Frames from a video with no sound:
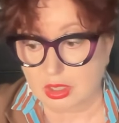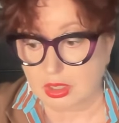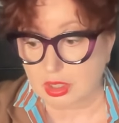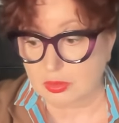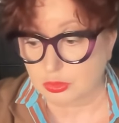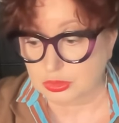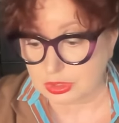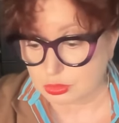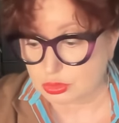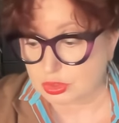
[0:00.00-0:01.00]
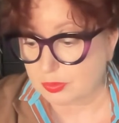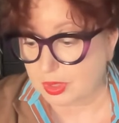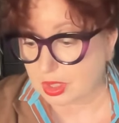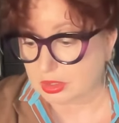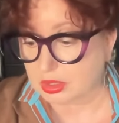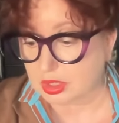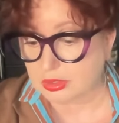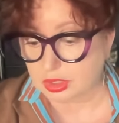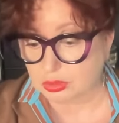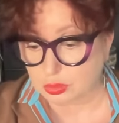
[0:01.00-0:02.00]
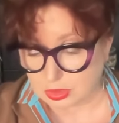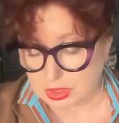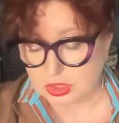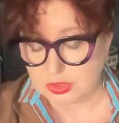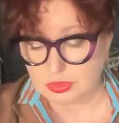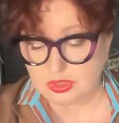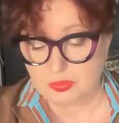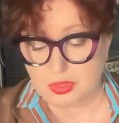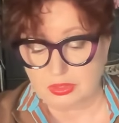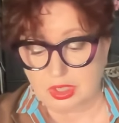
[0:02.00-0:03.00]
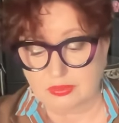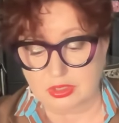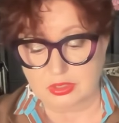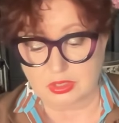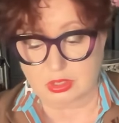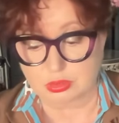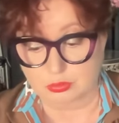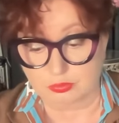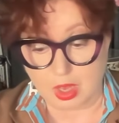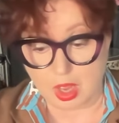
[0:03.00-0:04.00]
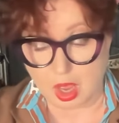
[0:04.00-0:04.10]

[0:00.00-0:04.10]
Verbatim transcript: и а, мундиры нужны парадные, и тикток надо чем-то заполнять, в конце концов.